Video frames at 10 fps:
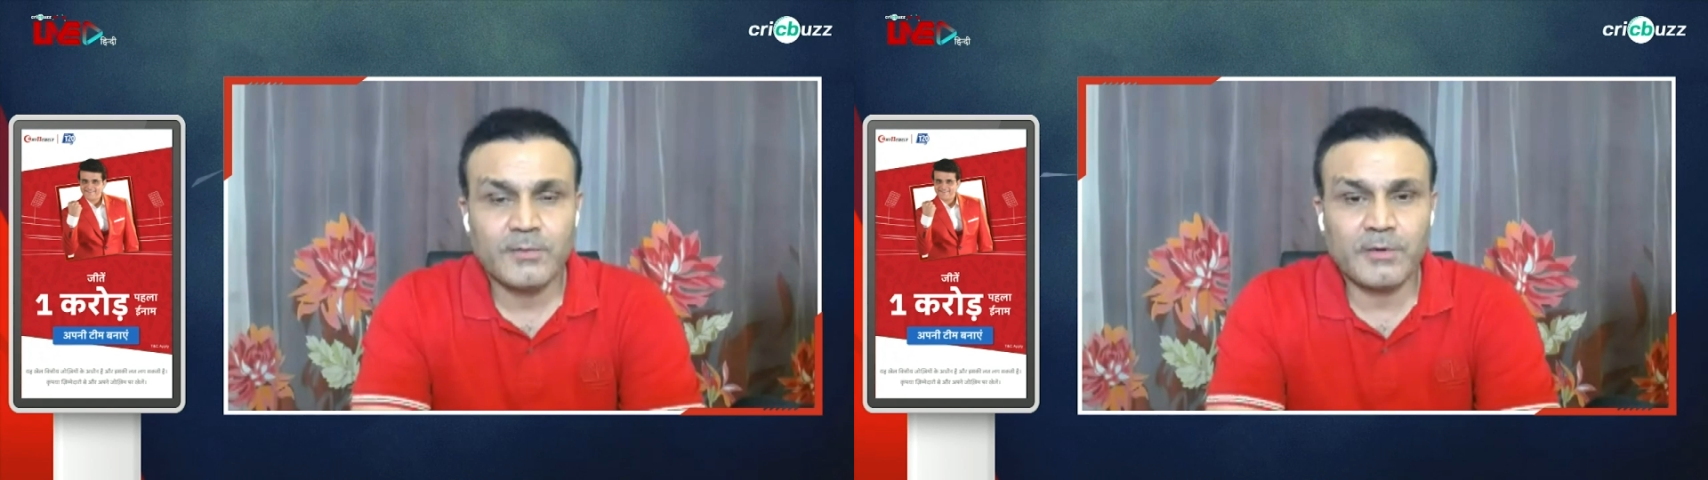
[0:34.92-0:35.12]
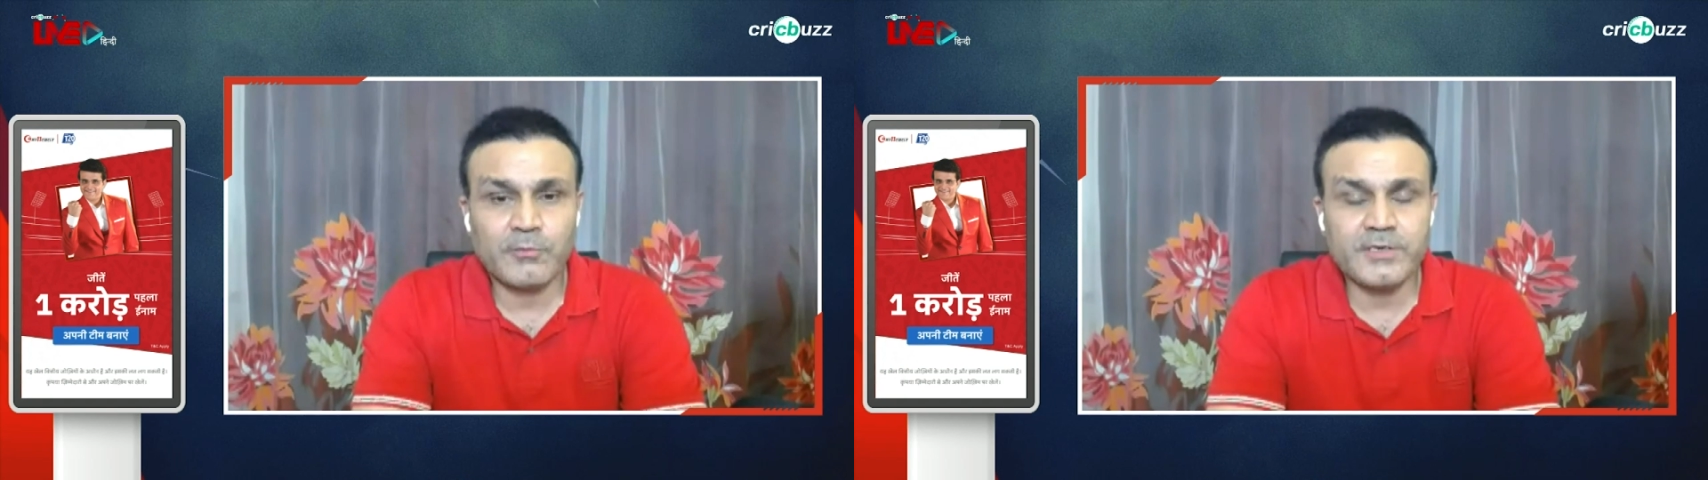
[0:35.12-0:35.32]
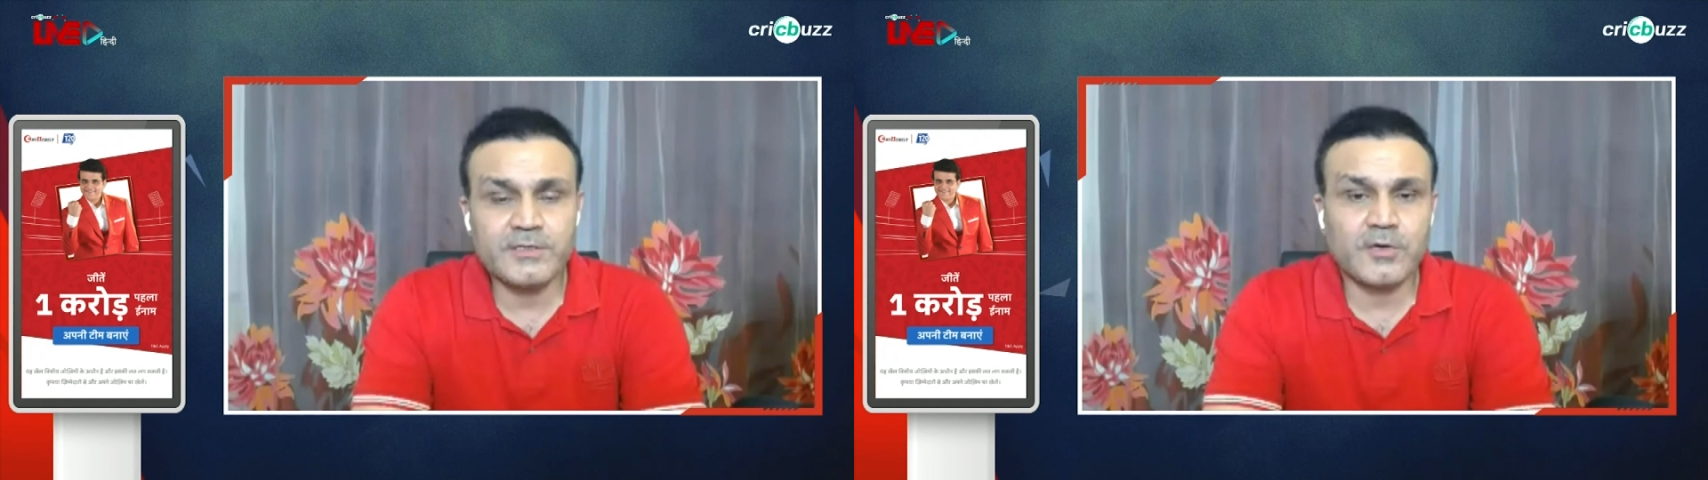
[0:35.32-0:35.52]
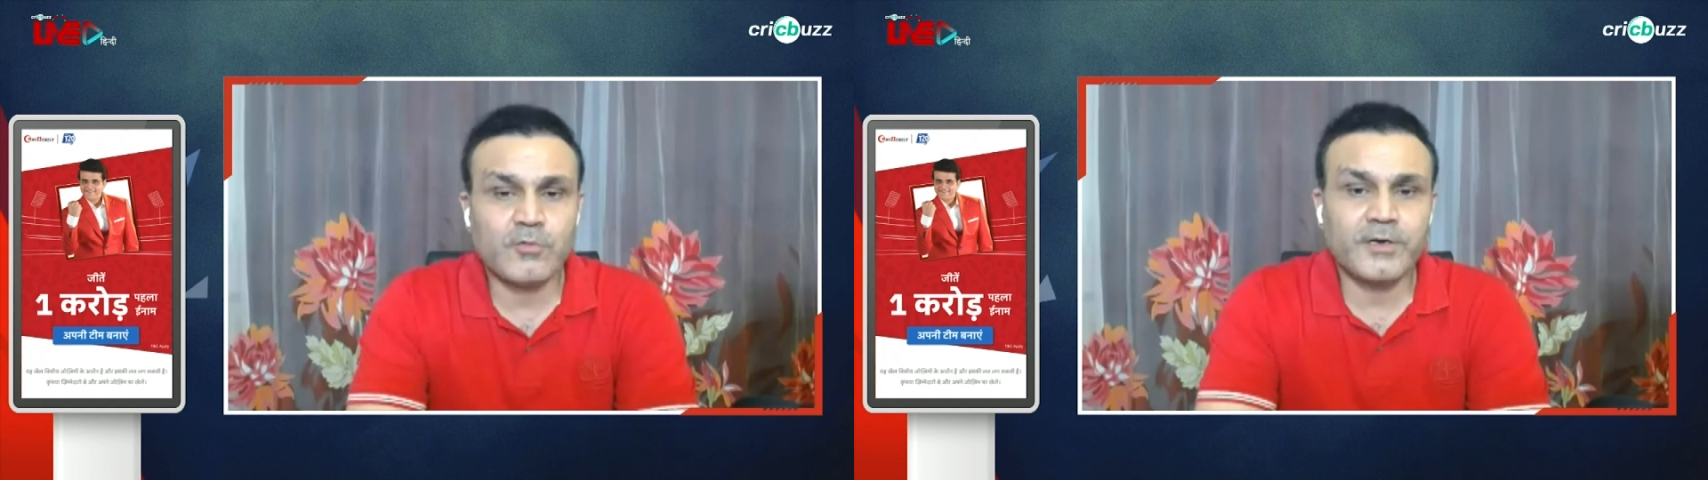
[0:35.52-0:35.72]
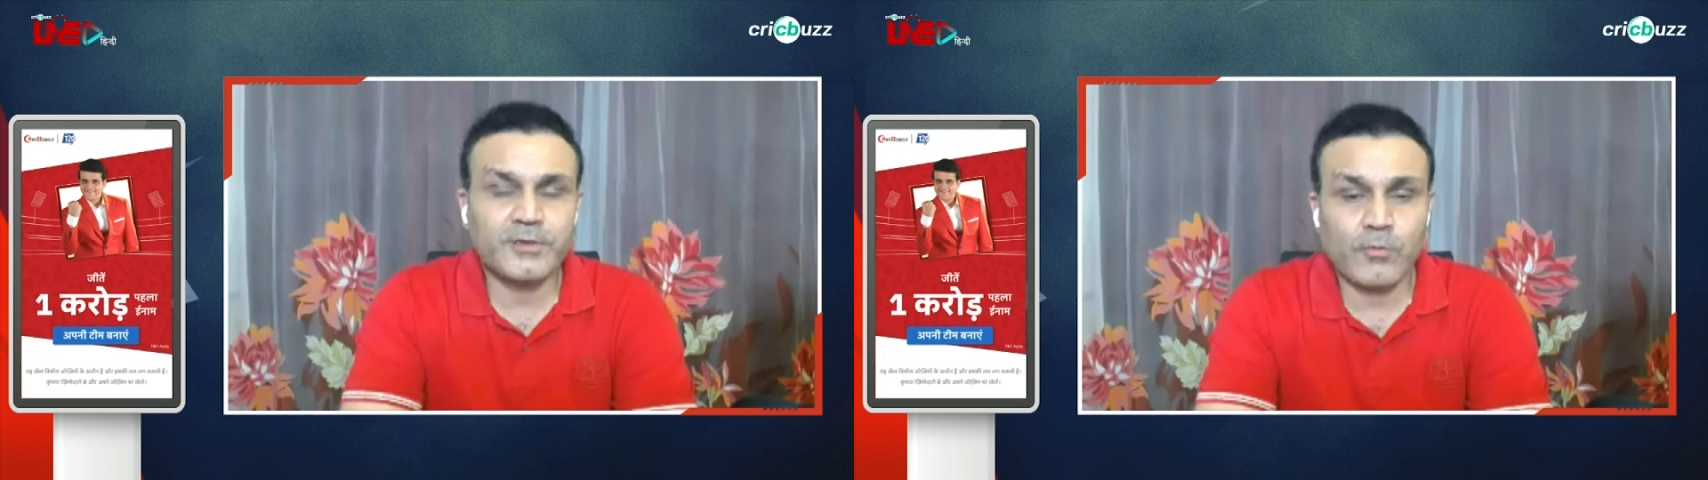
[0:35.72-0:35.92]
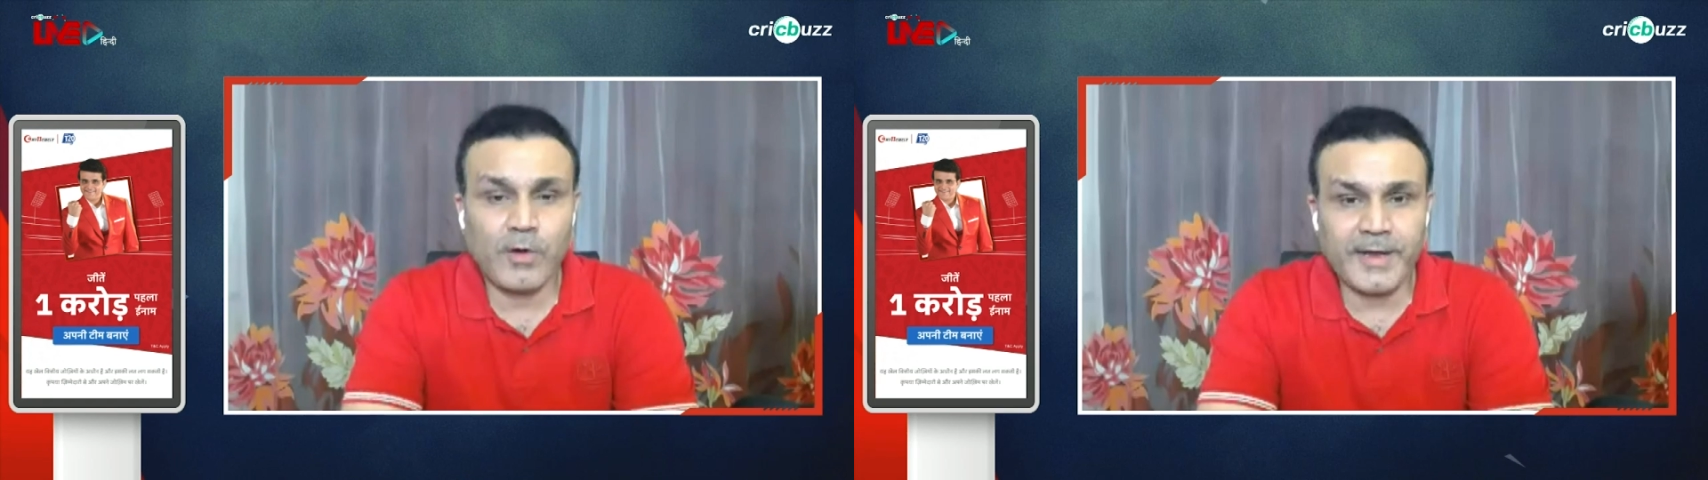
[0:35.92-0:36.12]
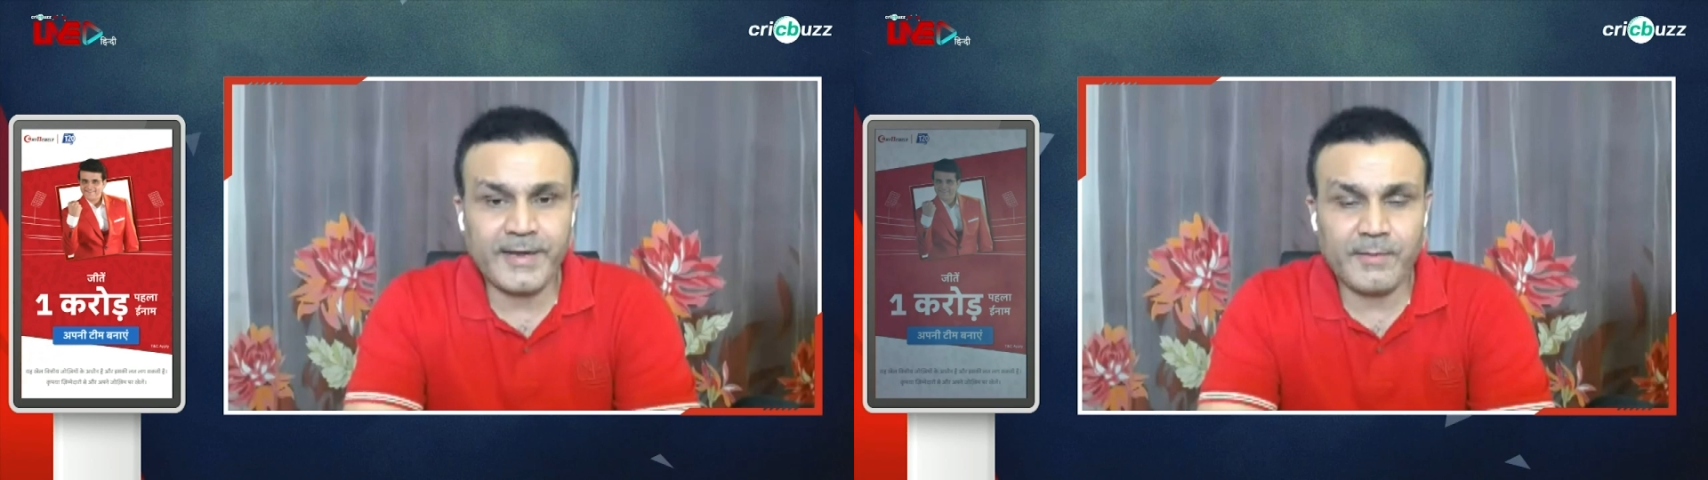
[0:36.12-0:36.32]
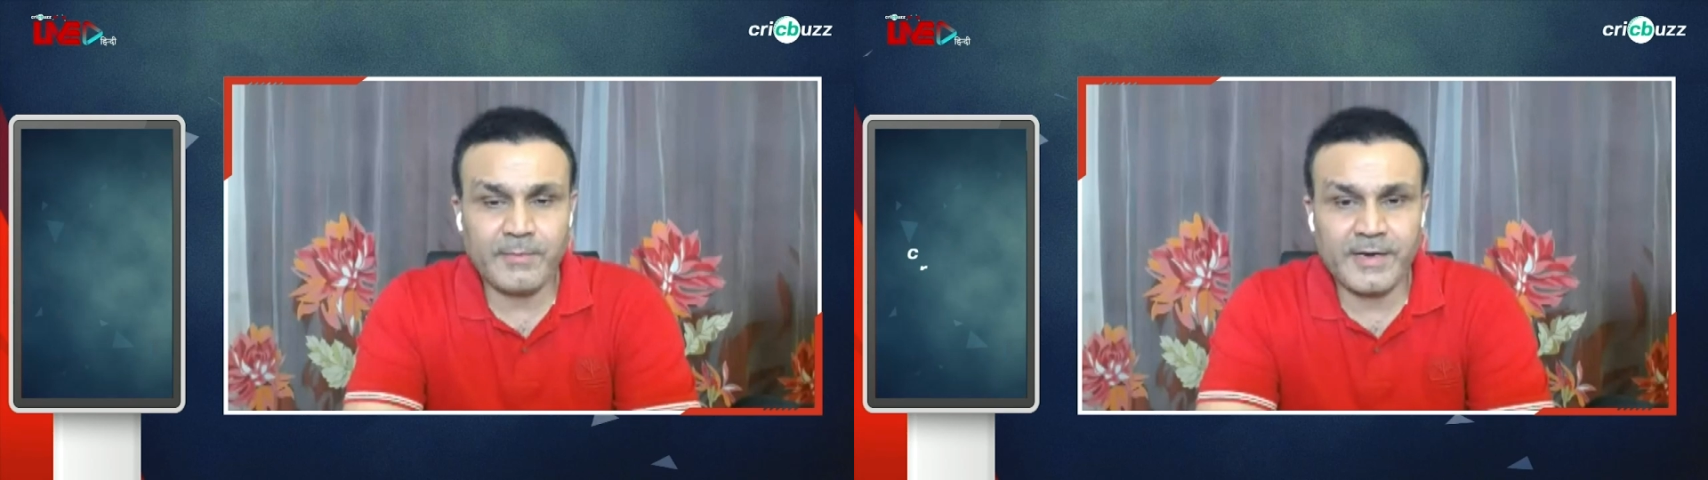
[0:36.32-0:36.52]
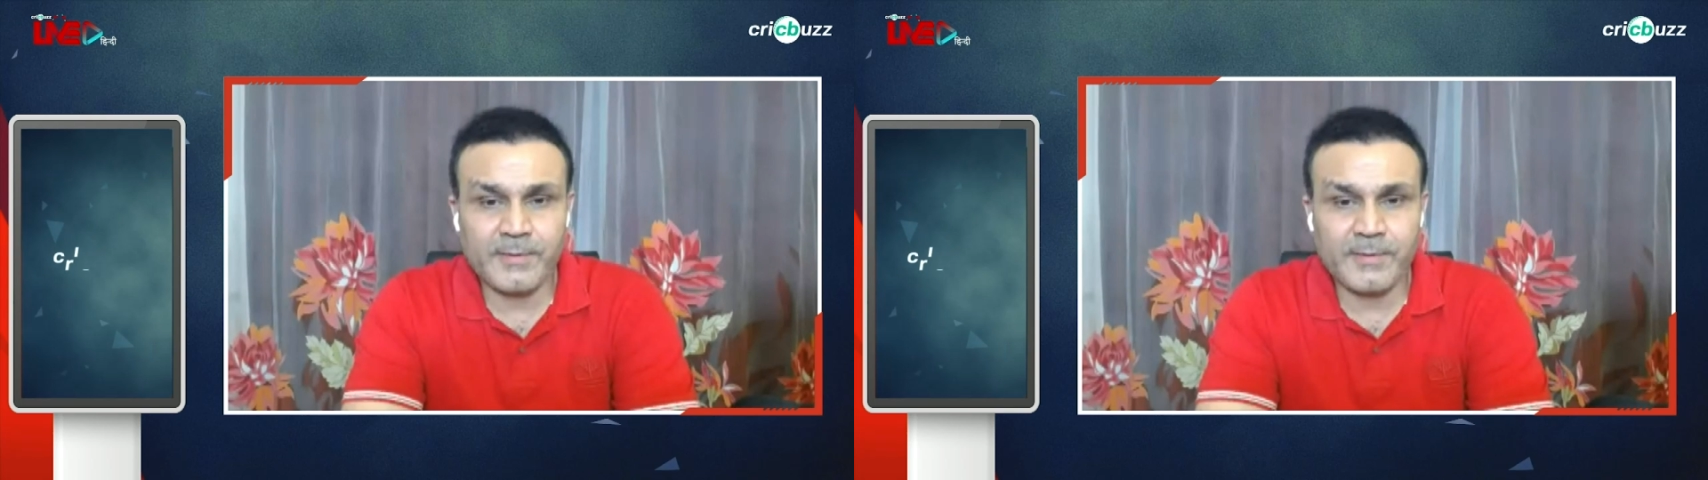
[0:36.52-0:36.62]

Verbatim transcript: बट वो इंजर्ड हो गए तो वो आए नहीं